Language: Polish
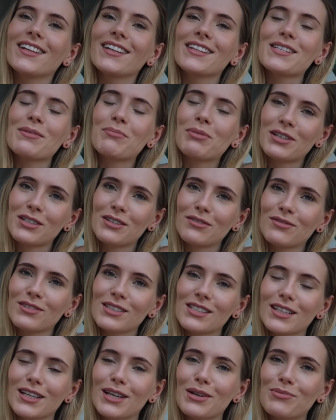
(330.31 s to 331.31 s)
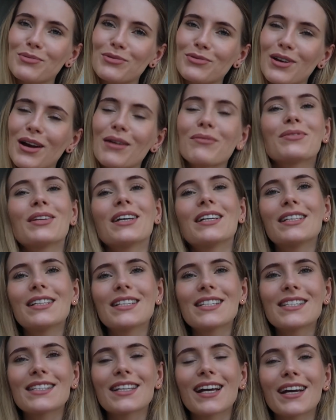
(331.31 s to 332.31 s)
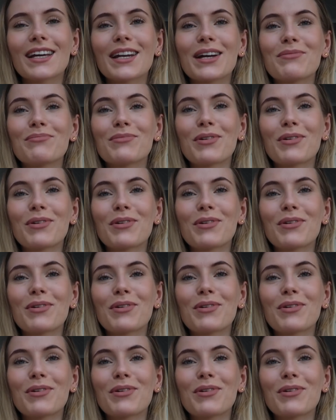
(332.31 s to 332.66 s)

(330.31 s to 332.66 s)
E, zapraszam Was, tak jak mówiłam, na Instagram.